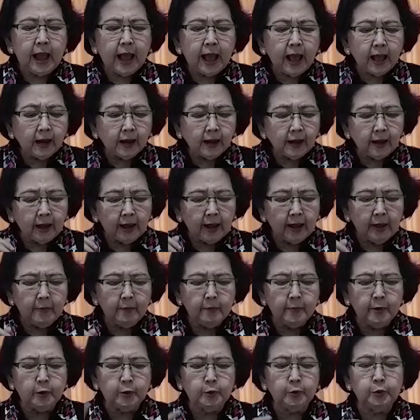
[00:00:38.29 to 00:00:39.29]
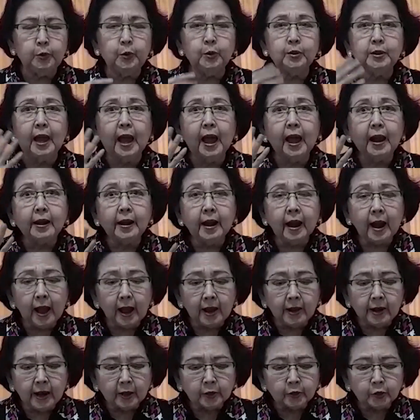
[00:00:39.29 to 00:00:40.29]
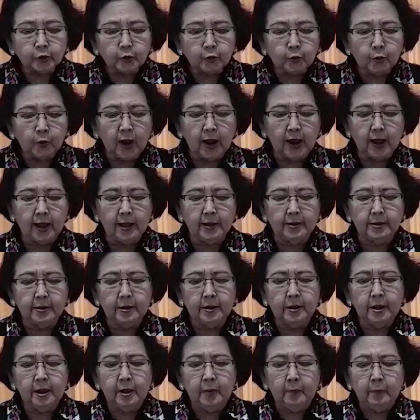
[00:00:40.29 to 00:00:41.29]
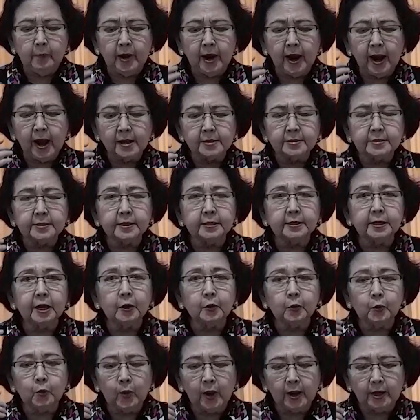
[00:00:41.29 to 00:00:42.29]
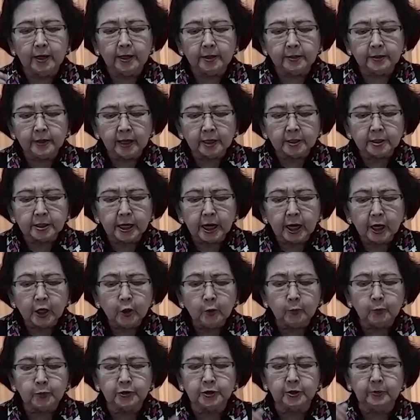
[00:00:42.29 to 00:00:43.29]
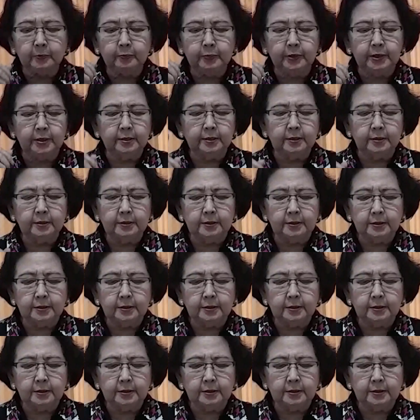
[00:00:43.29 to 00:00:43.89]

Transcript: Allah menuntut anak-anak Tuhan menghasilkan kualitas hidup seperti